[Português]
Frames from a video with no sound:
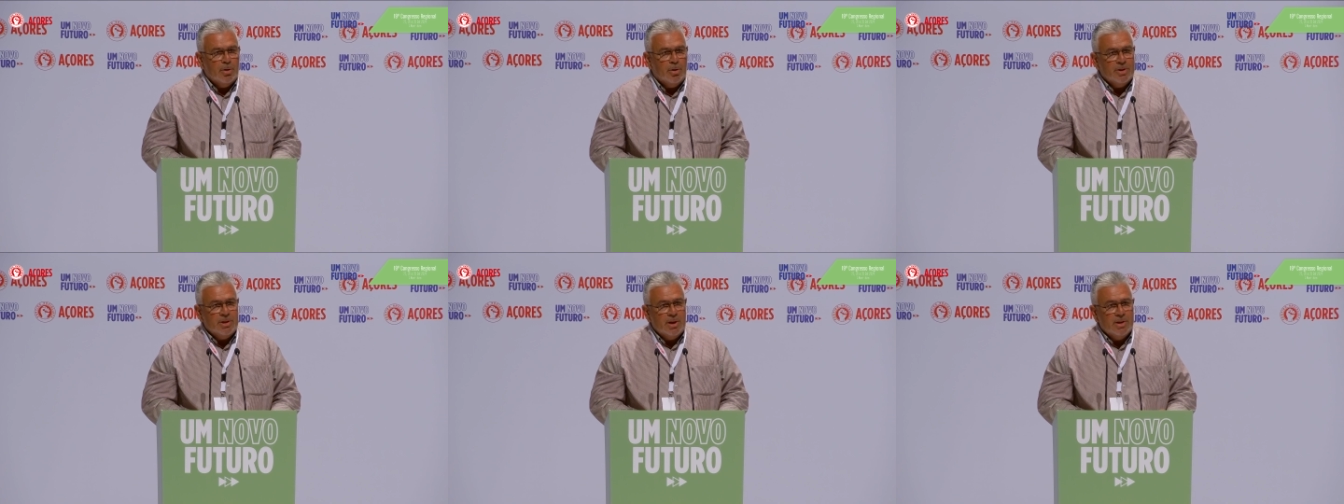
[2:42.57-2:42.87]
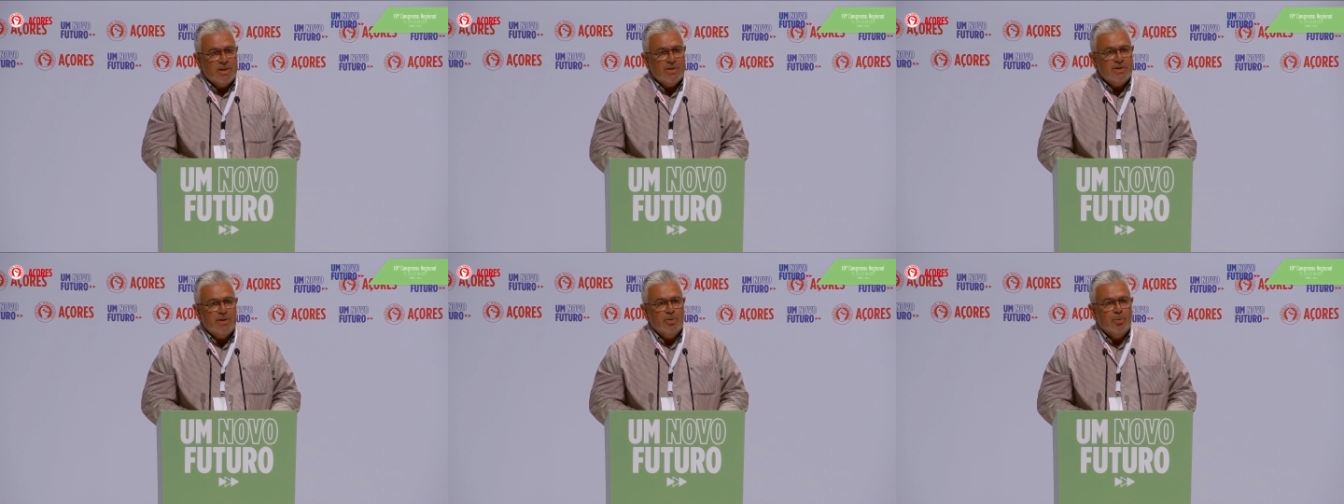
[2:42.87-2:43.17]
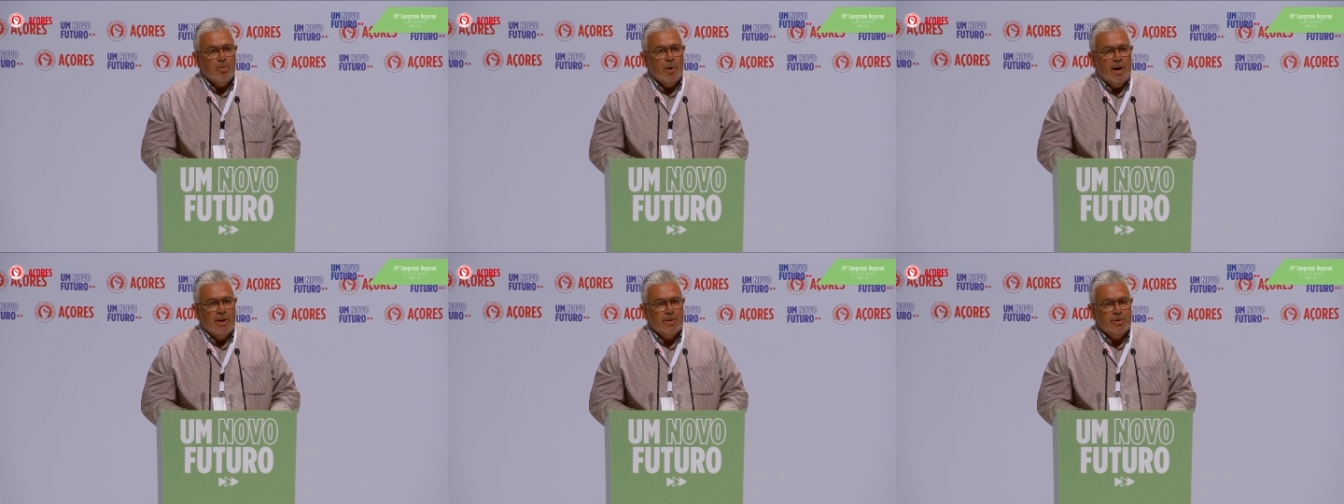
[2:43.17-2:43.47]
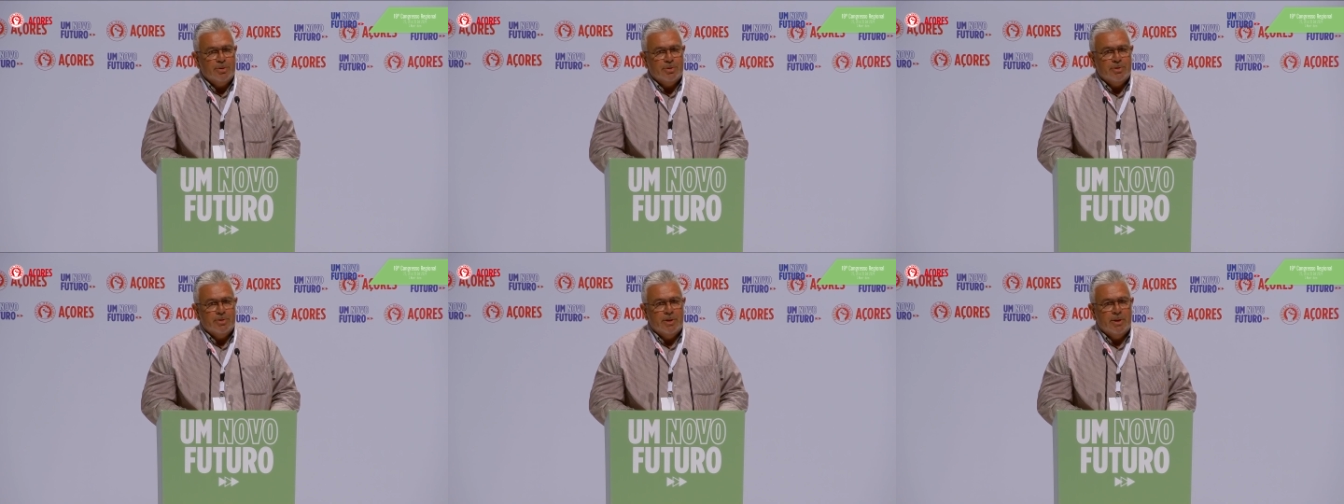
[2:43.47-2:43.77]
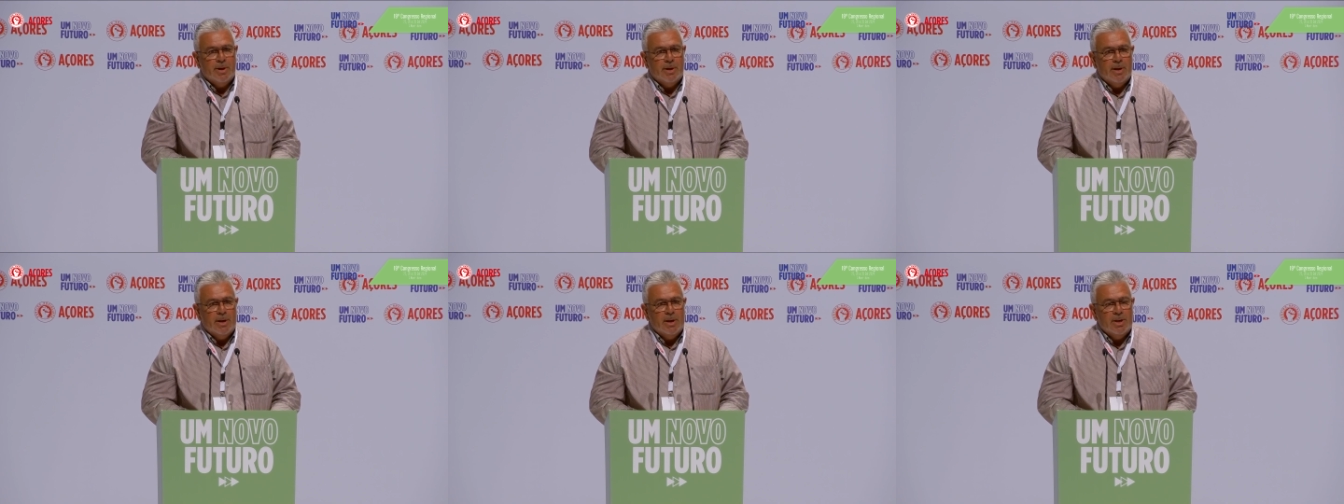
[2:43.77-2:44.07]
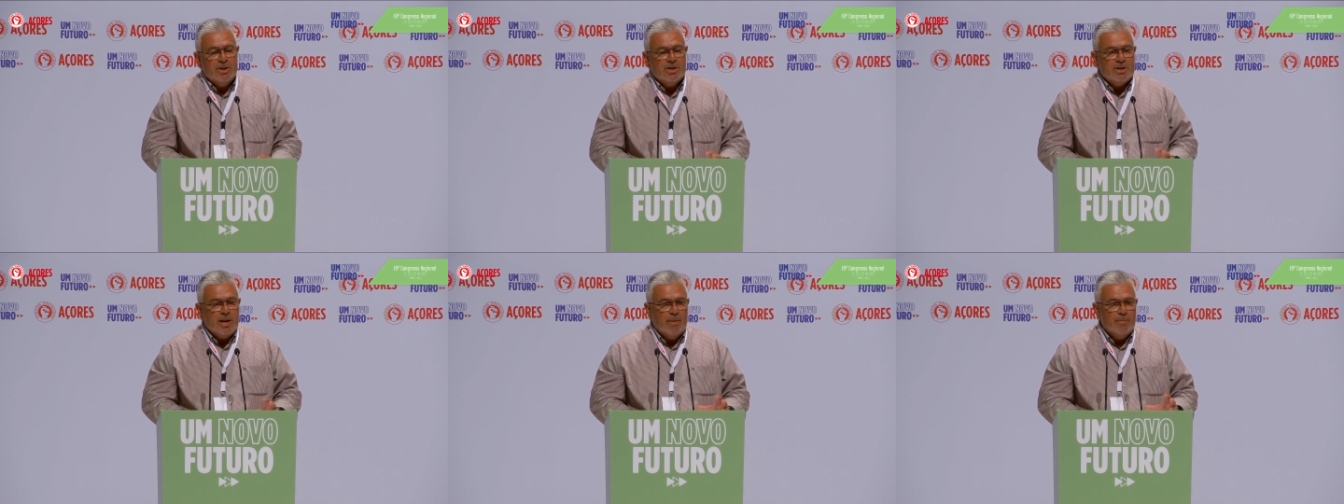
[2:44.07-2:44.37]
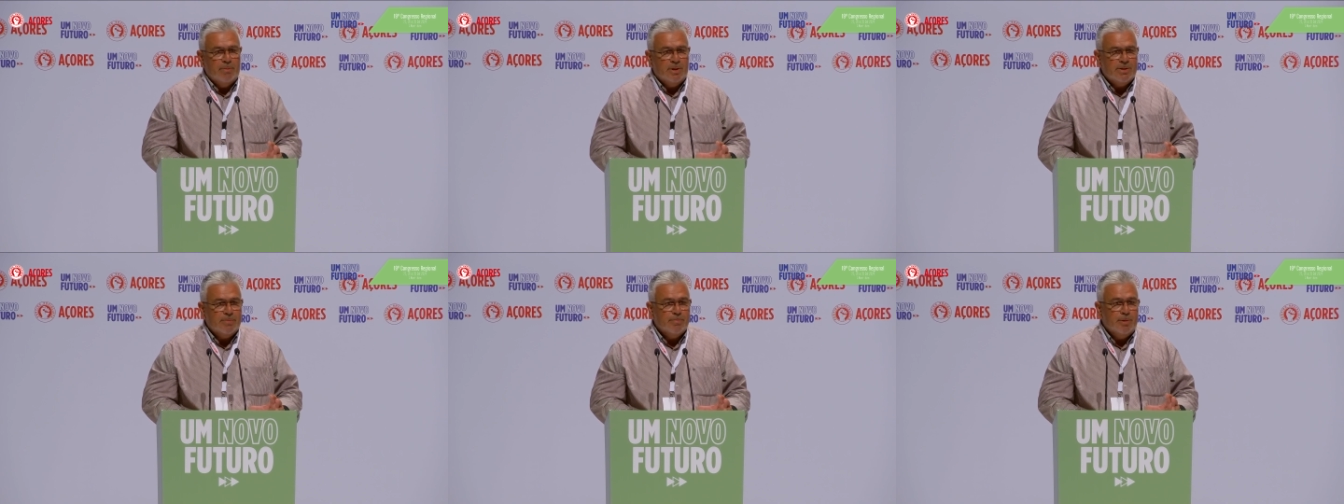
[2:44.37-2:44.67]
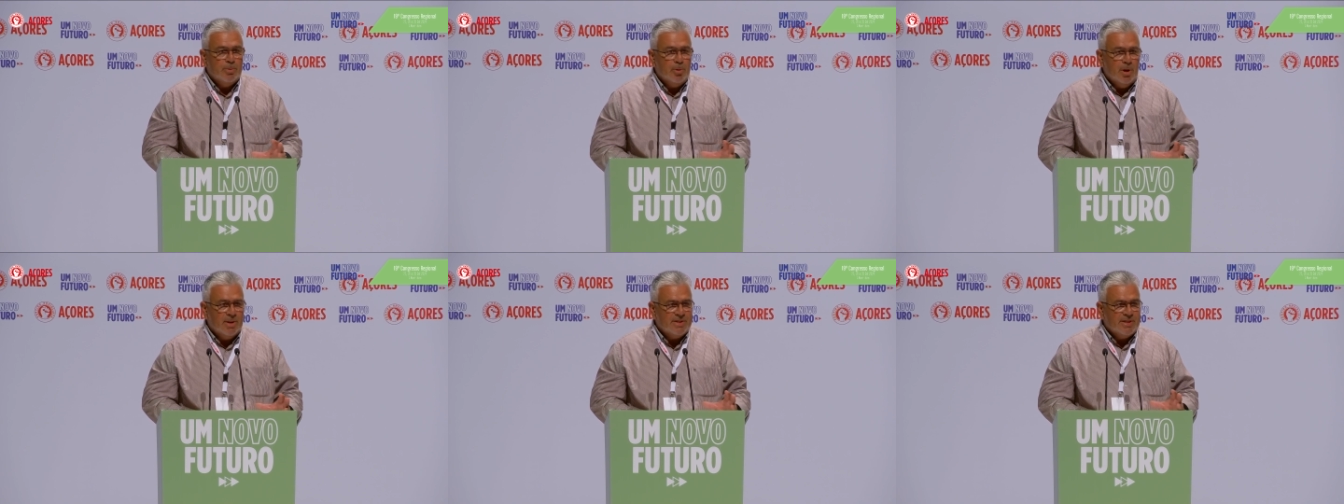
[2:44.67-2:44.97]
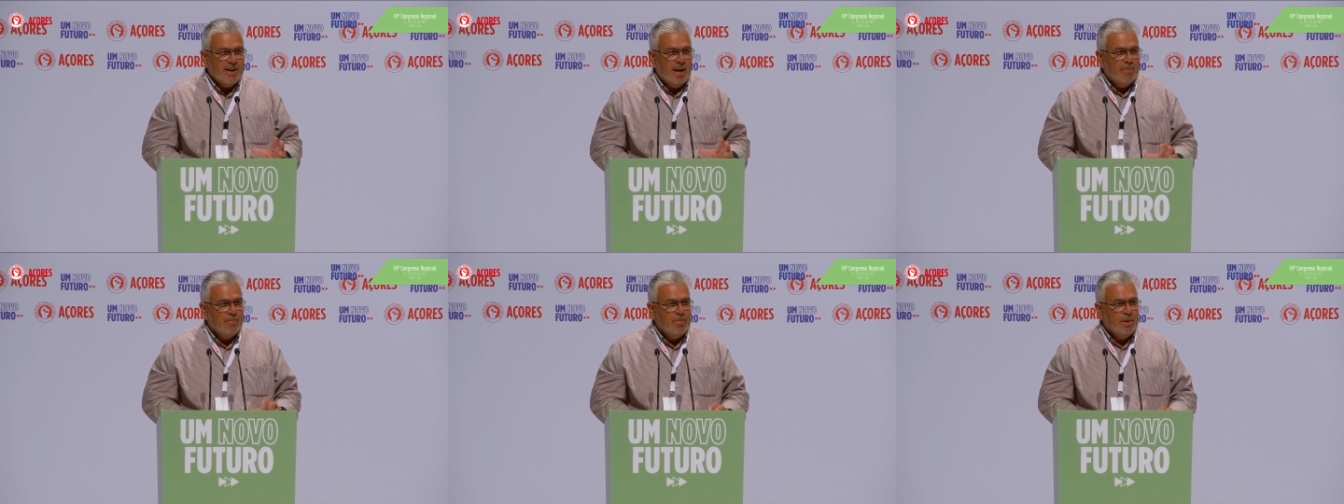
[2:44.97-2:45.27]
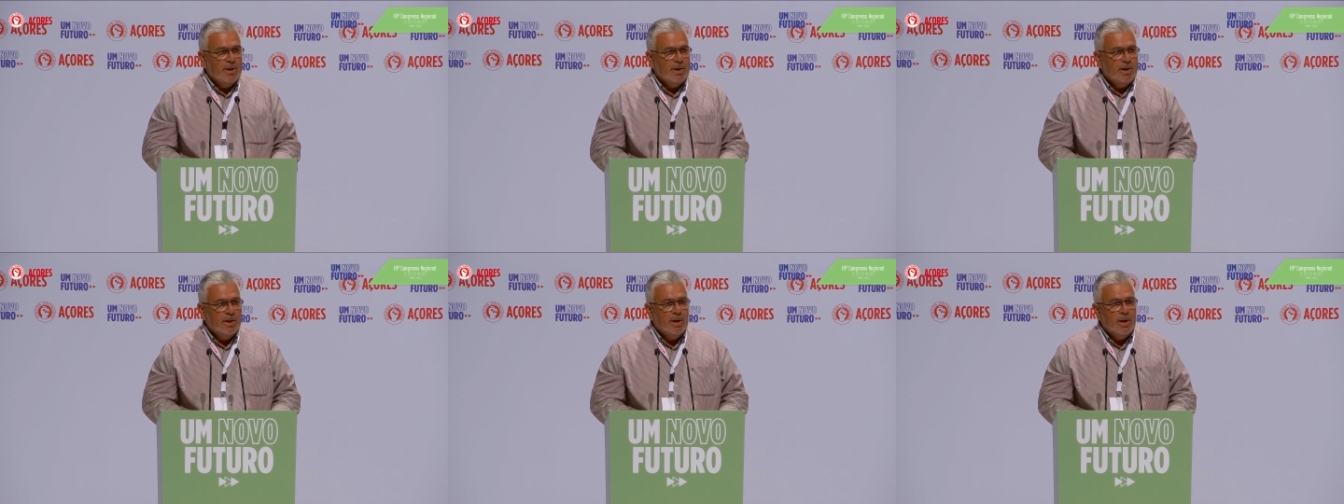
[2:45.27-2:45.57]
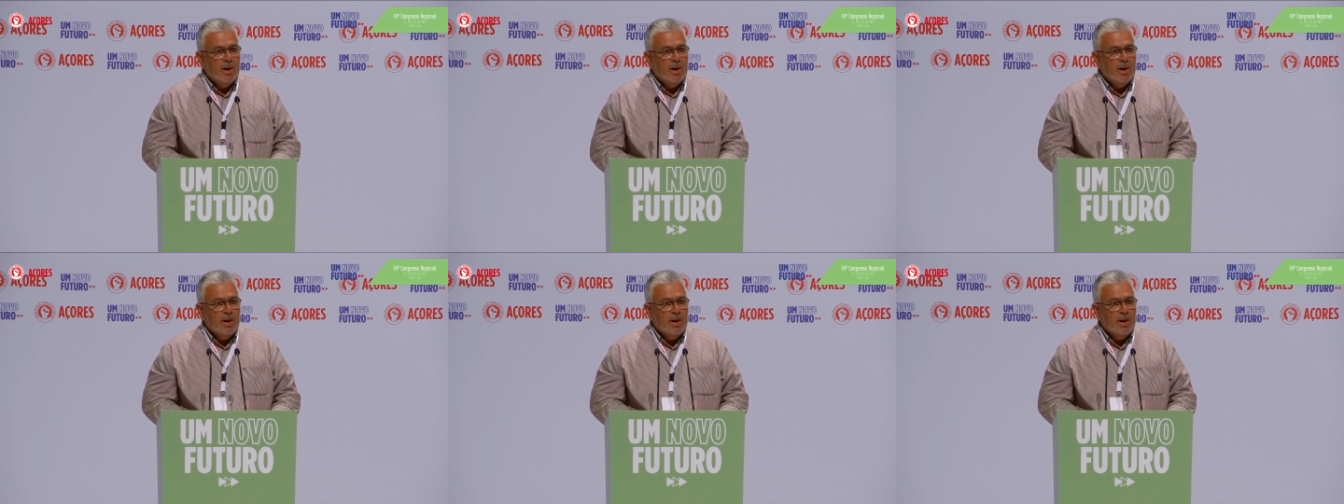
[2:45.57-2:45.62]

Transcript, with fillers: 85 anos, chama-se Manuel Serpa.